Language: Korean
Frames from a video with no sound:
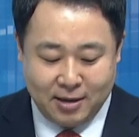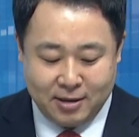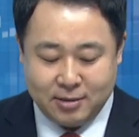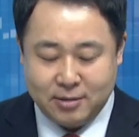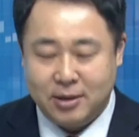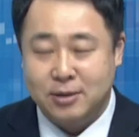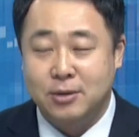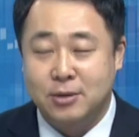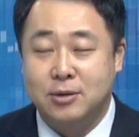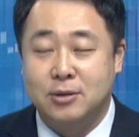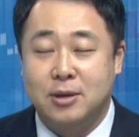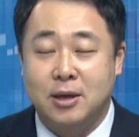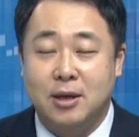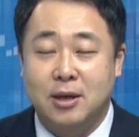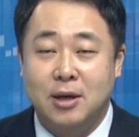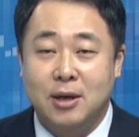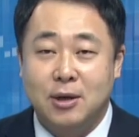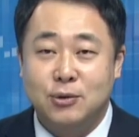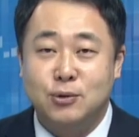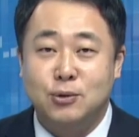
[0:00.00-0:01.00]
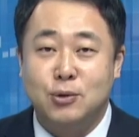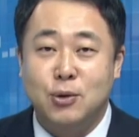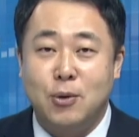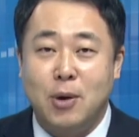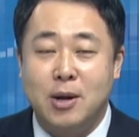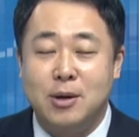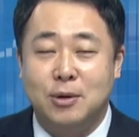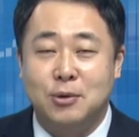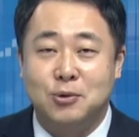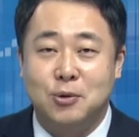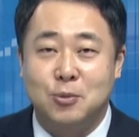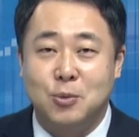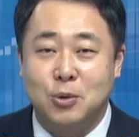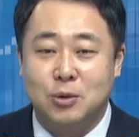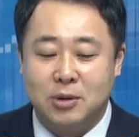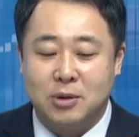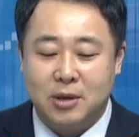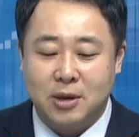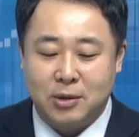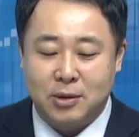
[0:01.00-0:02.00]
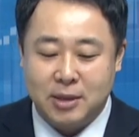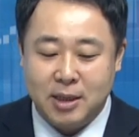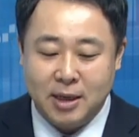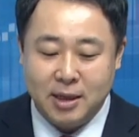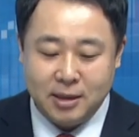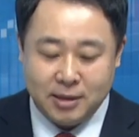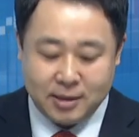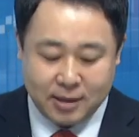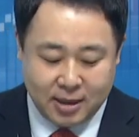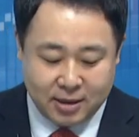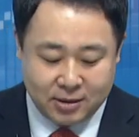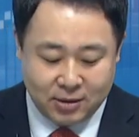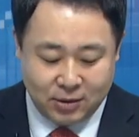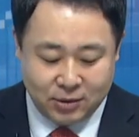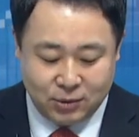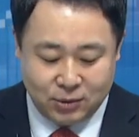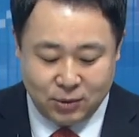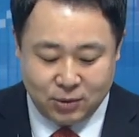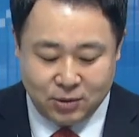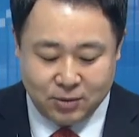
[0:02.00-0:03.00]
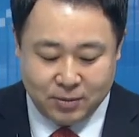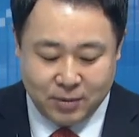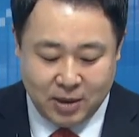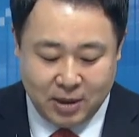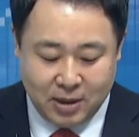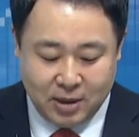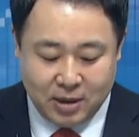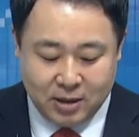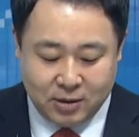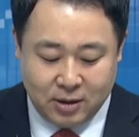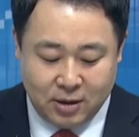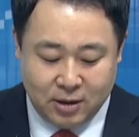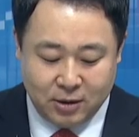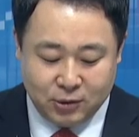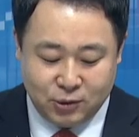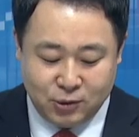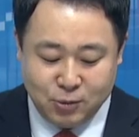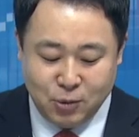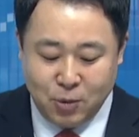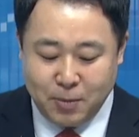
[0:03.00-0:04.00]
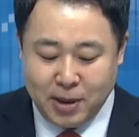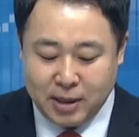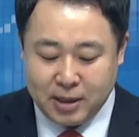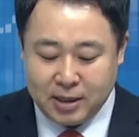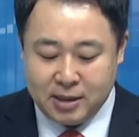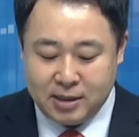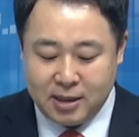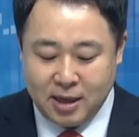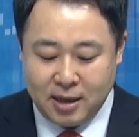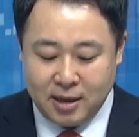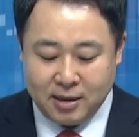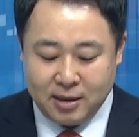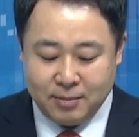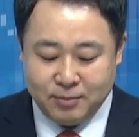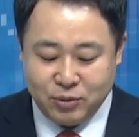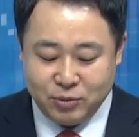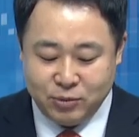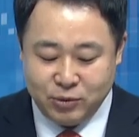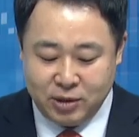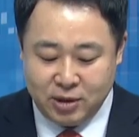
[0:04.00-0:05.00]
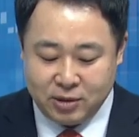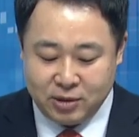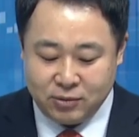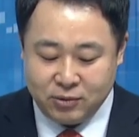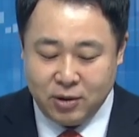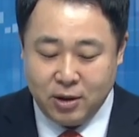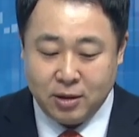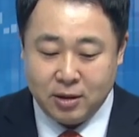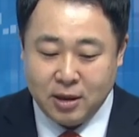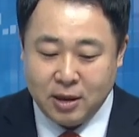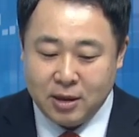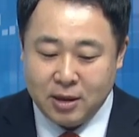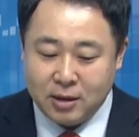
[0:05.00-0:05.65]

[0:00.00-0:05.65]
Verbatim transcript: 그래서 이제 수소 관련 종목들이 어제 그래서 조금 어, 주목받기 시작한 부분이 있고요.